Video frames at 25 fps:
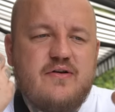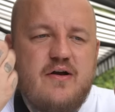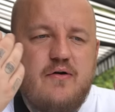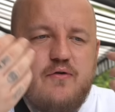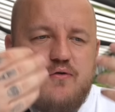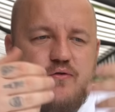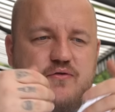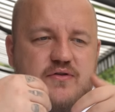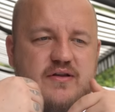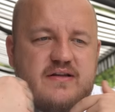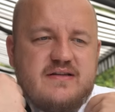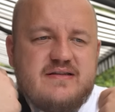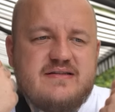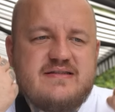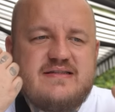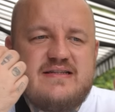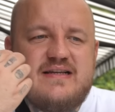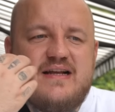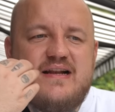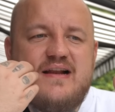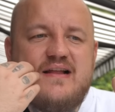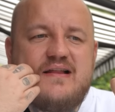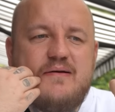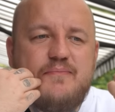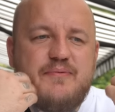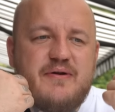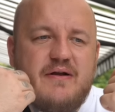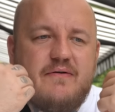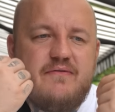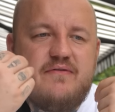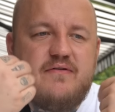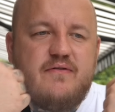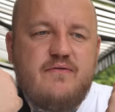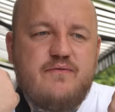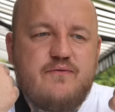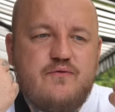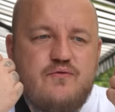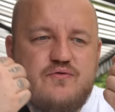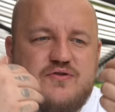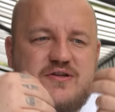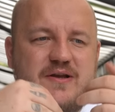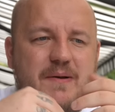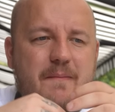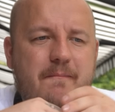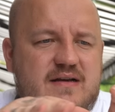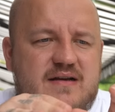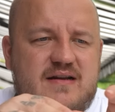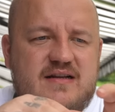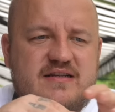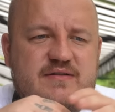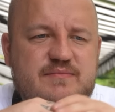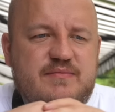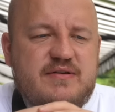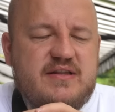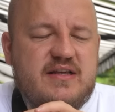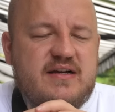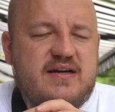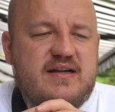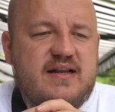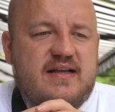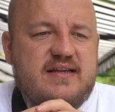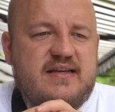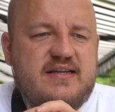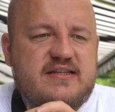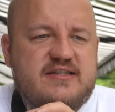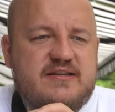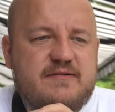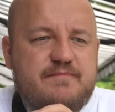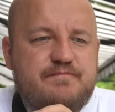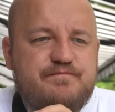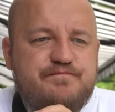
какого-то целенаправленного вкуса. Размыты границы.